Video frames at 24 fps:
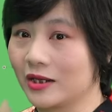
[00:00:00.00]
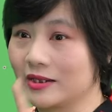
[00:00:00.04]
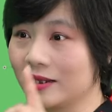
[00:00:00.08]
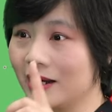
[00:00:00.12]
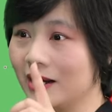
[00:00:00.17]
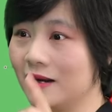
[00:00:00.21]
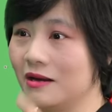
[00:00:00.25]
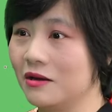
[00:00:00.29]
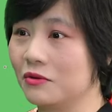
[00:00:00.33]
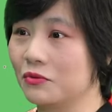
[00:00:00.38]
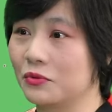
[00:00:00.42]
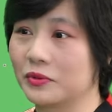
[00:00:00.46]

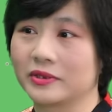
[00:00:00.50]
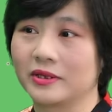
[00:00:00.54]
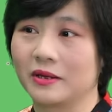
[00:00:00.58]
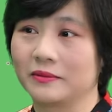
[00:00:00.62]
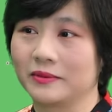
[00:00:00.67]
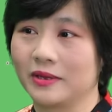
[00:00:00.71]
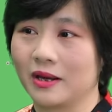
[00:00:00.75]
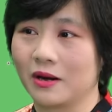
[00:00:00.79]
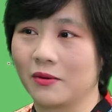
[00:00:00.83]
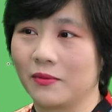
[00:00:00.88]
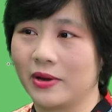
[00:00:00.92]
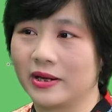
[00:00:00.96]
chất lượng cuộc
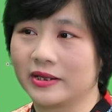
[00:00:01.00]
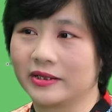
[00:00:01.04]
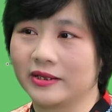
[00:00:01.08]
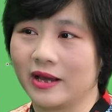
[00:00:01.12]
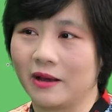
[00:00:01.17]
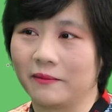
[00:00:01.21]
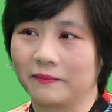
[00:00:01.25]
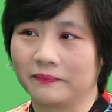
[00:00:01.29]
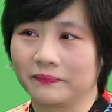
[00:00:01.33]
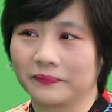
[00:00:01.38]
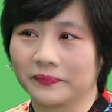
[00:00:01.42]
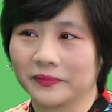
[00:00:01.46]
sống rất quan
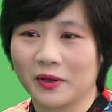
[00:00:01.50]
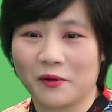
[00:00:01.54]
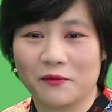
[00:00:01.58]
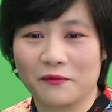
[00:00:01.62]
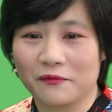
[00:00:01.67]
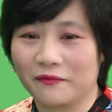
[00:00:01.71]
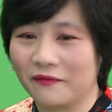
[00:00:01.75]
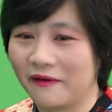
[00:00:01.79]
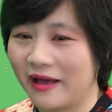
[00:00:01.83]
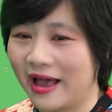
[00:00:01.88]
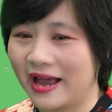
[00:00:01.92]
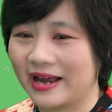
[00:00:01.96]
trọng dạ.
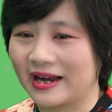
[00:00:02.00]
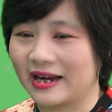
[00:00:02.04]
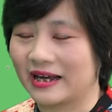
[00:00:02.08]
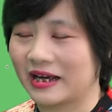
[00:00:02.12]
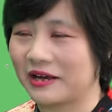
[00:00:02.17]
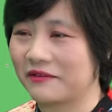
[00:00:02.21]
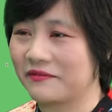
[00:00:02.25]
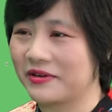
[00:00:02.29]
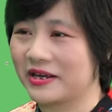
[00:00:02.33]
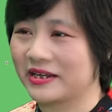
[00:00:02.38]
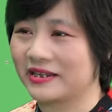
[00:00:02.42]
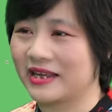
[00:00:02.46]
không phải là
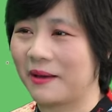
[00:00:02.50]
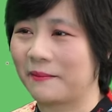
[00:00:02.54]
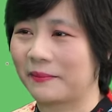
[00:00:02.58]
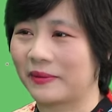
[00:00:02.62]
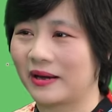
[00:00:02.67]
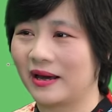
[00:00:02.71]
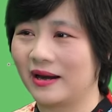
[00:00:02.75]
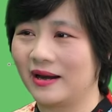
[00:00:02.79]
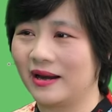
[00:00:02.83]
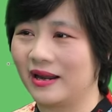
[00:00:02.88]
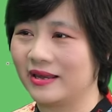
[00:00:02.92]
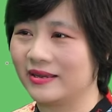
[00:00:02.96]
cái việc giảm
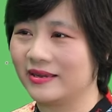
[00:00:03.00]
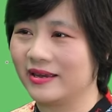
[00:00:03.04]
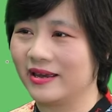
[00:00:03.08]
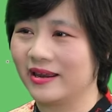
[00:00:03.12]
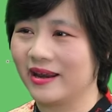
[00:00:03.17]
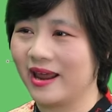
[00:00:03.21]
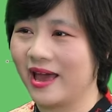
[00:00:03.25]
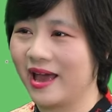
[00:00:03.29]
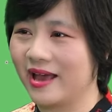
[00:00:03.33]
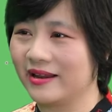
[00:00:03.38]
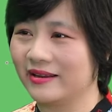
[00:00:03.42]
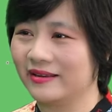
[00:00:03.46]
cân là
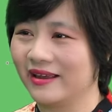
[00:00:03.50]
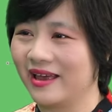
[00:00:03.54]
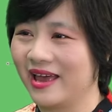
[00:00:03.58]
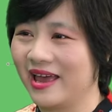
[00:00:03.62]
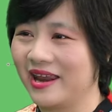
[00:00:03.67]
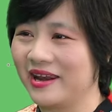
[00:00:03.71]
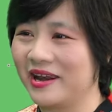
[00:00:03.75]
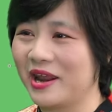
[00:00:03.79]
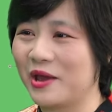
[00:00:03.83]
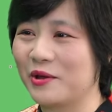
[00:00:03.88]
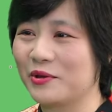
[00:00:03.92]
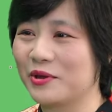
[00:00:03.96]
nhịn hết
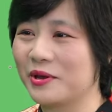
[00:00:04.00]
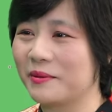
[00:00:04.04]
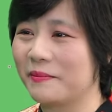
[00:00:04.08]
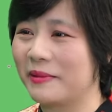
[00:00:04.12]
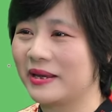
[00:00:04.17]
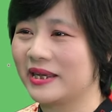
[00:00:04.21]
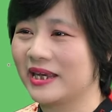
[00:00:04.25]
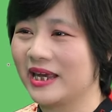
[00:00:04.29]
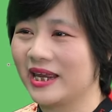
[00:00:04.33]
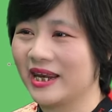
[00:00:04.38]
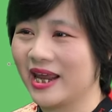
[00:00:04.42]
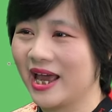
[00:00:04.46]
ừ. nếu như
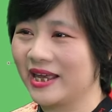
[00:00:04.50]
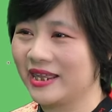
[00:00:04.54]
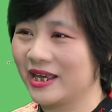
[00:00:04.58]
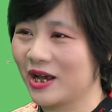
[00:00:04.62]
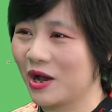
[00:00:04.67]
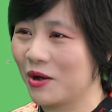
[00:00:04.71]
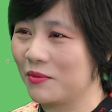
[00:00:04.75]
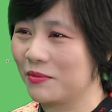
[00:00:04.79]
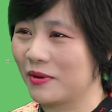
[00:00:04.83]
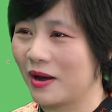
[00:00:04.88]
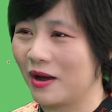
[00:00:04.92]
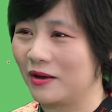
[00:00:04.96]
mà nhịn hết thì
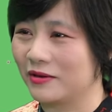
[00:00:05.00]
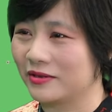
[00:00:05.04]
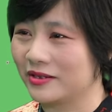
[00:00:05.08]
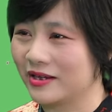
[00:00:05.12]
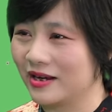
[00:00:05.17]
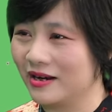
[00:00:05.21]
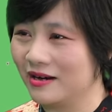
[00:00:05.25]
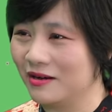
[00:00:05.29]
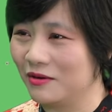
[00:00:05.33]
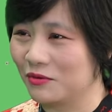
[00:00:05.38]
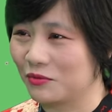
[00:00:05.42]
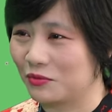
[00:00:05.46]
không còn
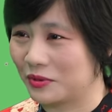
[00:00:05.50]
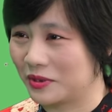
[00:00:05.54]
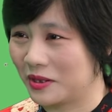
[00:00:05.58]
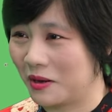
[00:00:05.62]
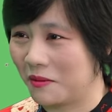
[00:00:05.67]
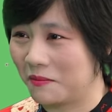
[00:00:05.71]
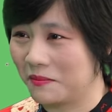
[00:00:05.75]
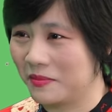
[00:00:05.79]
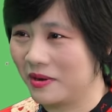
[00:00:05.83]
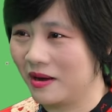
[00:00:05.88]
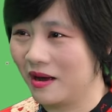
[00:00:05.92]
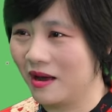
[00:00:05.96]
chất lượng cuộc ừ.
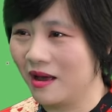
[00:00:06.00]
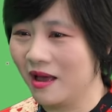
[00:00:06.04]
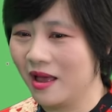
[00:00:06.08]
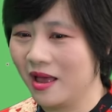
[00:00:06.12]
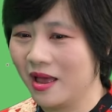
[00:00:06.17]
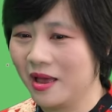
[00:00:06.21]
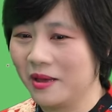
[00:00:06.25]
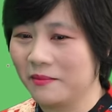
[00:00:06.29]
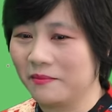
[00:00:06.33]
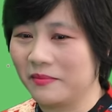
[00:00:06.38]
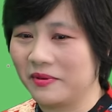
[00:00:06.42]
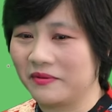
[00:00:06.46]
sống nữa ừ.
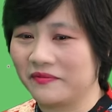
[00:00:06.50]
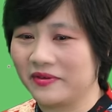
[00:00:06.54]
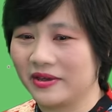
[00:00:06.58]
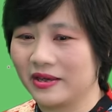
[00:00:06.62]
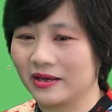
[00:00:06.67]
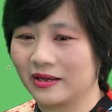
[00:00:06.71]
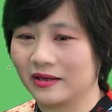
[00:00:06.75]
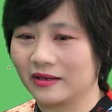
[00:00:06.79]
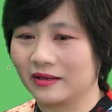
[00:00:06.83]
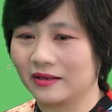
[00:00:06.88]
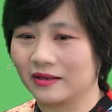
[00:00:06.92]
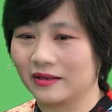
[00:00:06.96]
bởi vì